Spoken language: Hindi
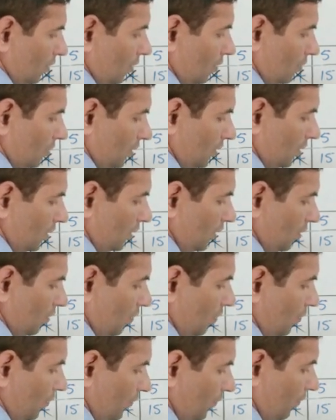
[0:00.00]
तो सी
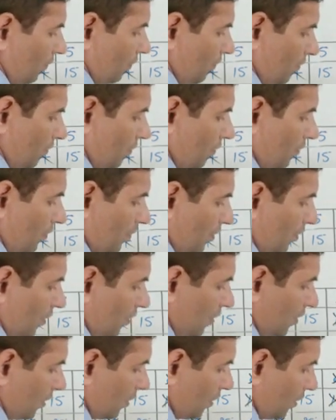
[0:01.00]

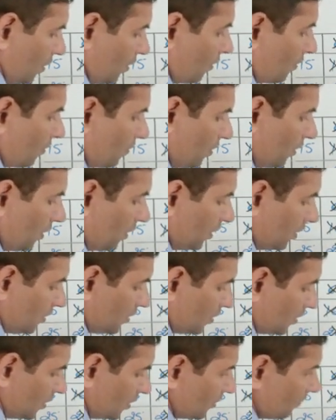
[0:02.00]
ऑफ
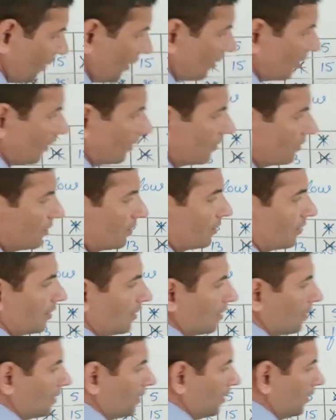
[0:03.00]
इरोडसिनीज मेथड से
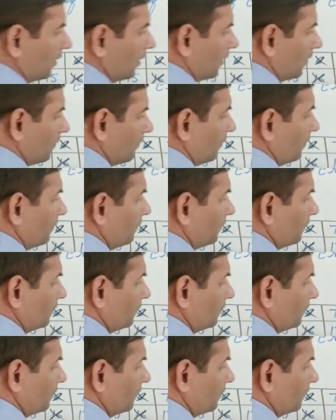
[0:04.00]
निकालेंगे हम